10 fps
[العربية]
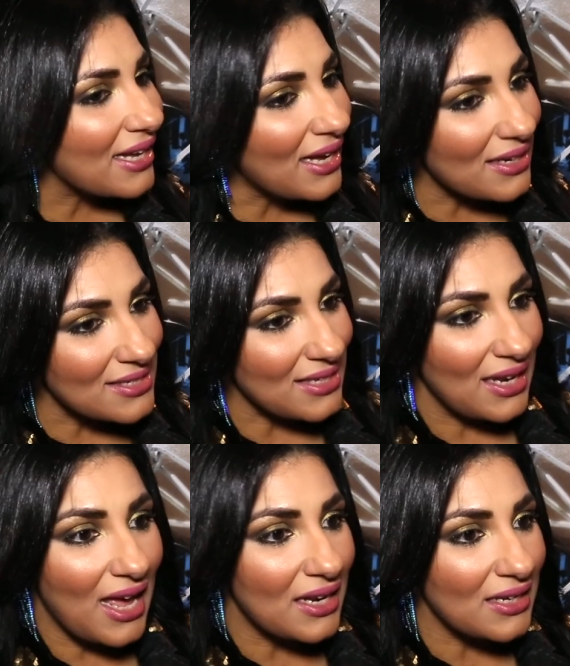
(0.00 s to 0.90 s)
كنحرص
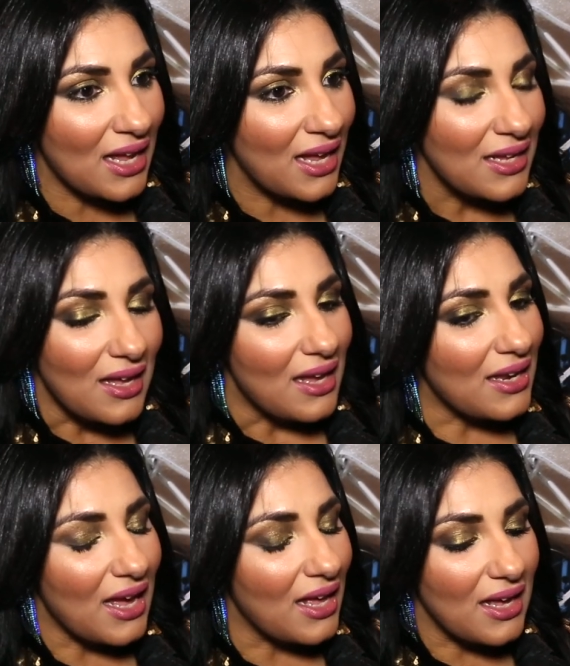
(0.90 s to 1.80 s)
على ان
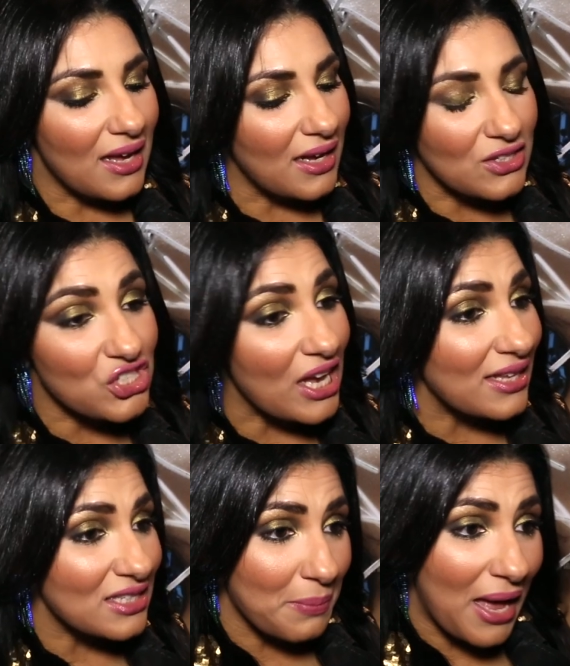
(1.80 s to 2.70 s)
آه،
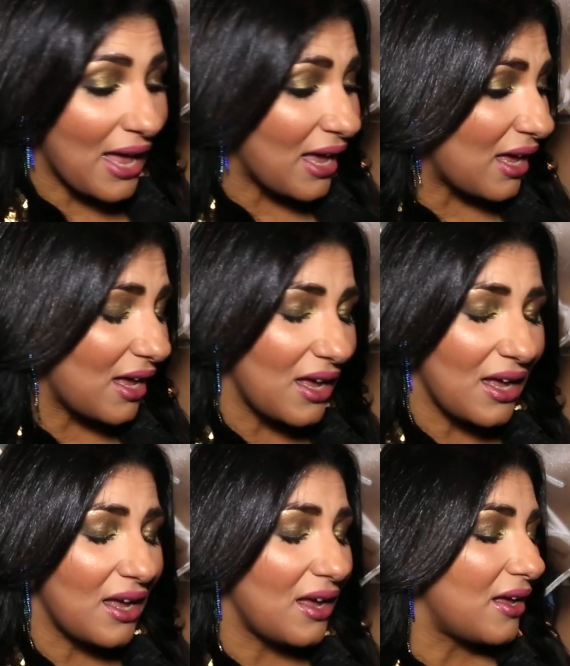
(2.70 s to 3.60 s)
اشتغلت مع
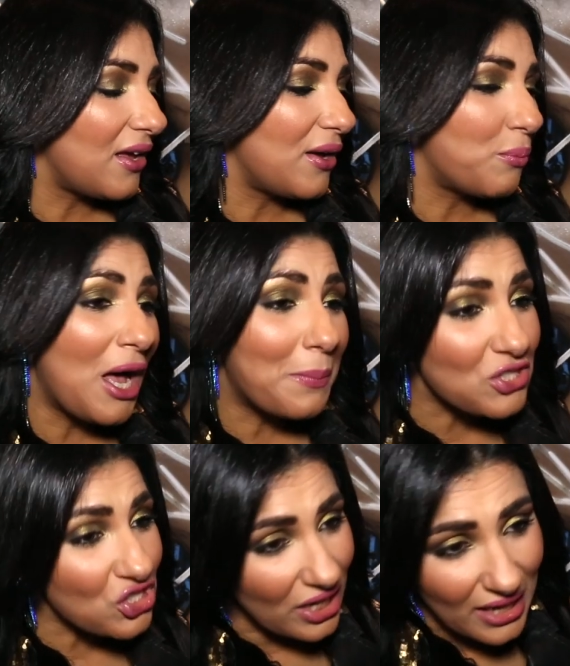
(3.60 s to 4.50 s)
آه،
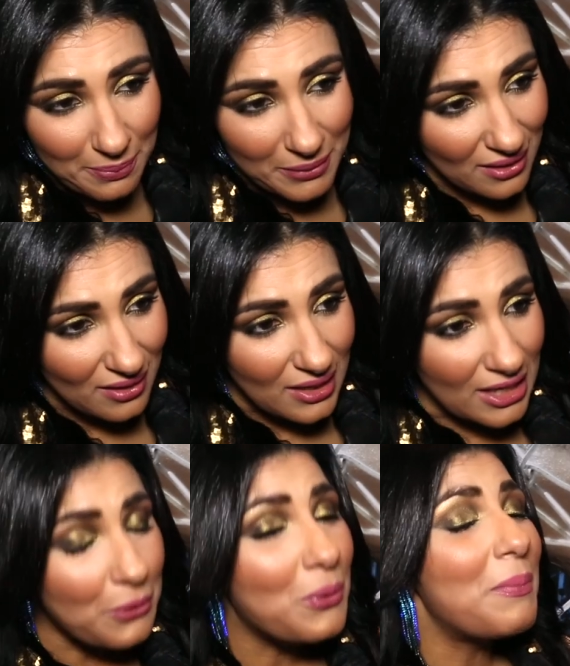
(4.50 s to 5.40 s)
محمد الشرابي
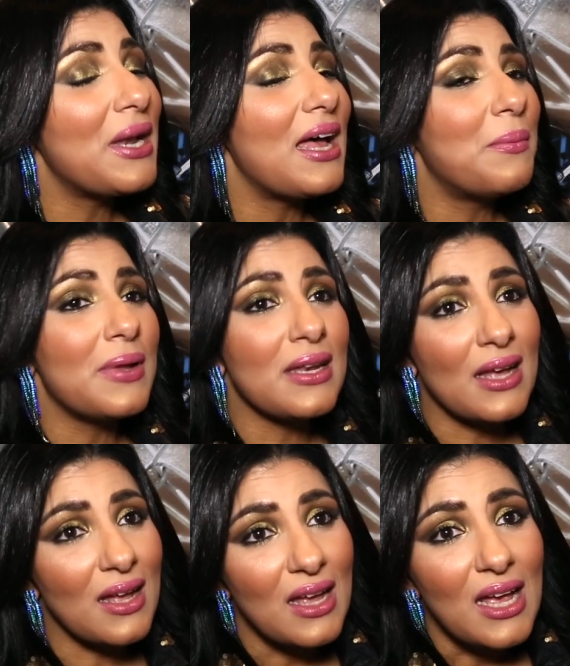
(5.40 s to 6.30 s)
اللي هو من من
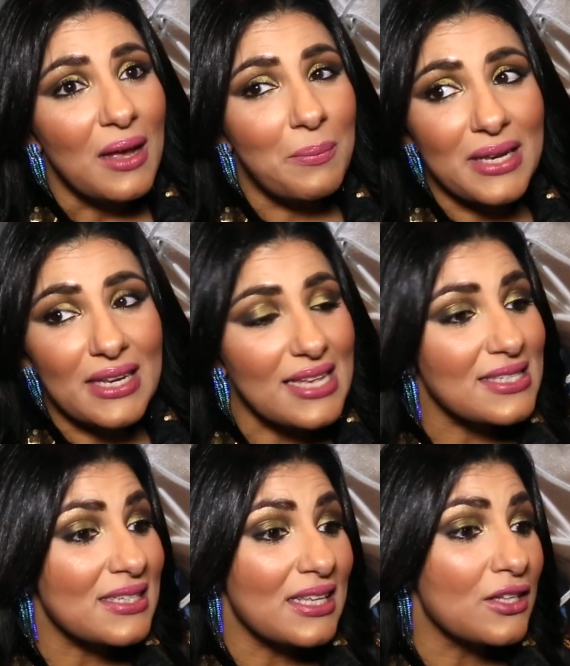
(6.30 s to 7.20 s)
من
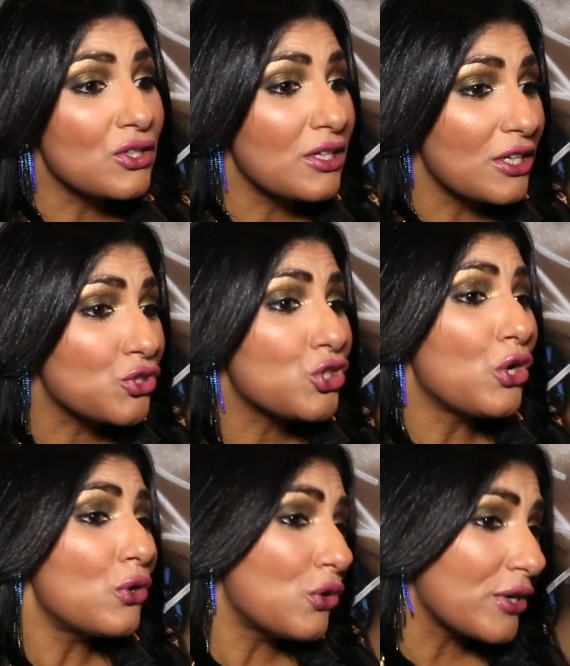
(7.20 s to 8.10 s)
الناس اللي
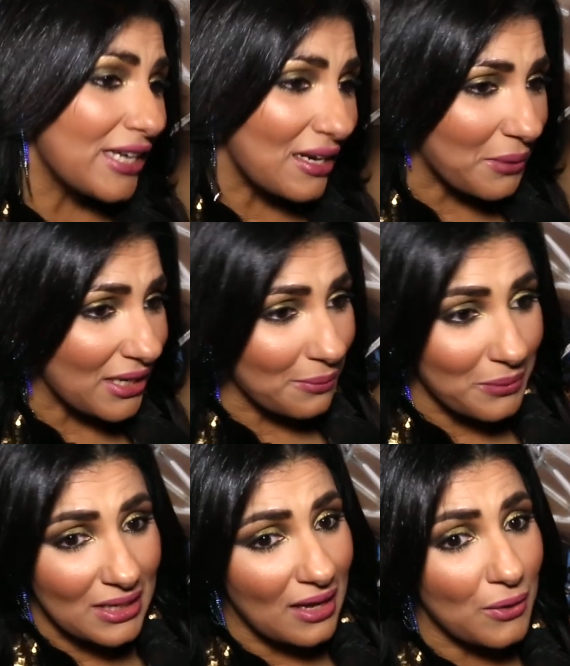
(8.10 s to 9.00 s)
نجحوا الاغنيه
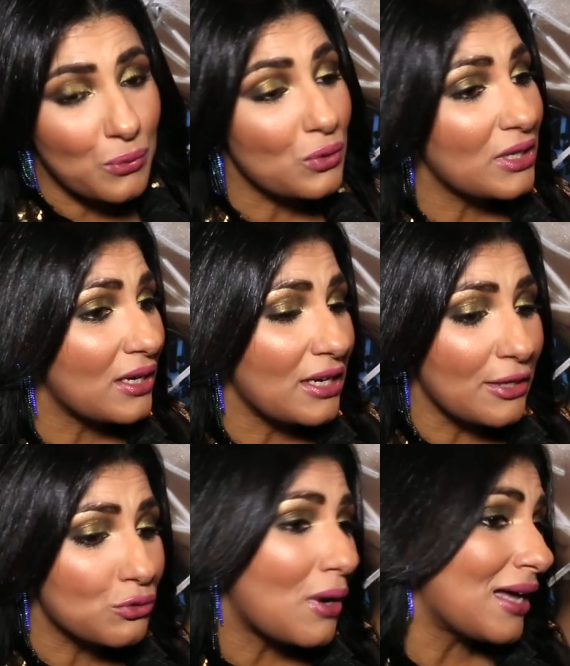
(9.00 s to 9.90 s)
المغربيه واللي
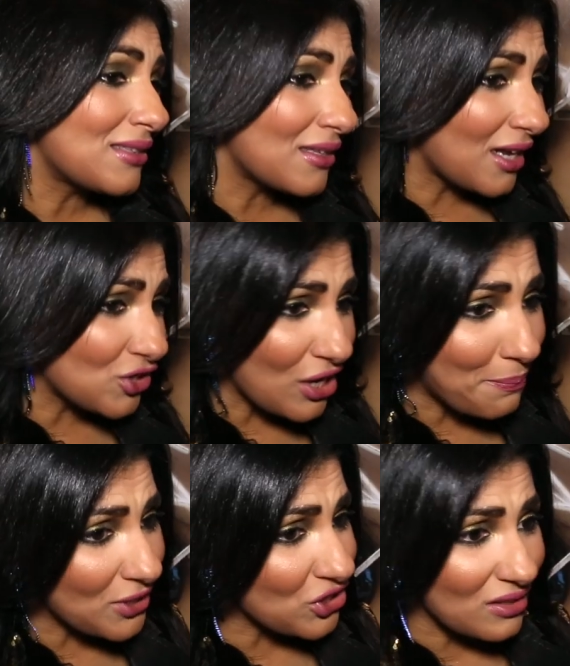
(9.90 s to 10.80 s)
عنده واحد النظره
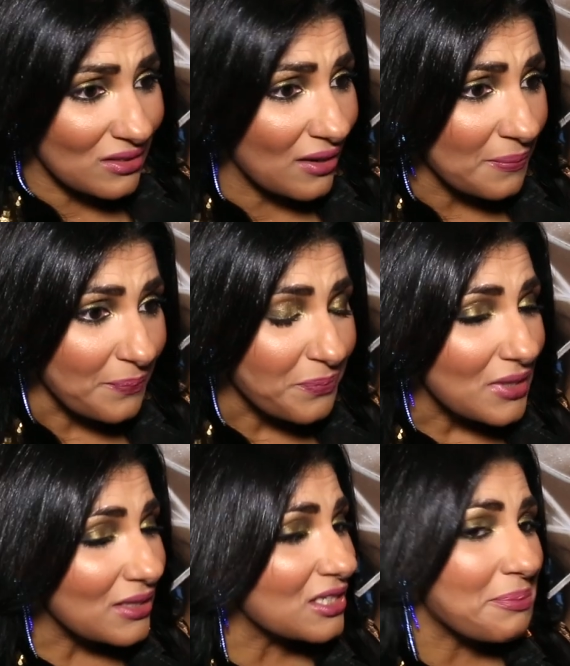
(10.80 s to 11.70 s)
شابه جدا
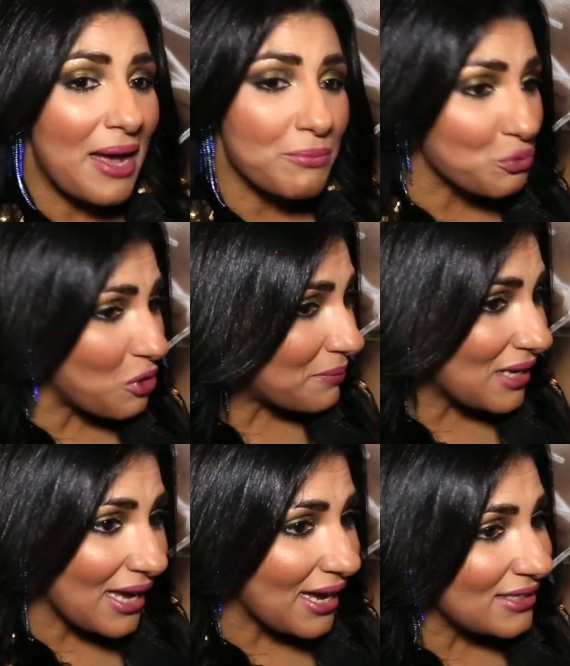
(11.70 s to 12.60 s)
درت معاه مجموعه من
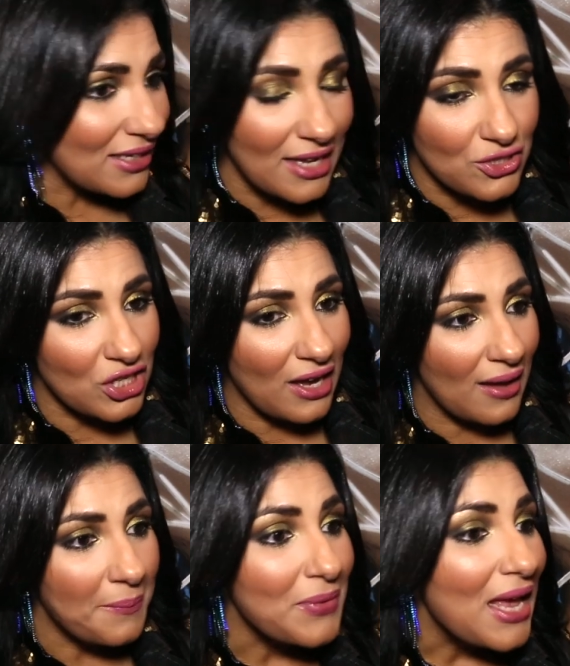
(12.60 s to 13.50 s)
الاغاني ناجحه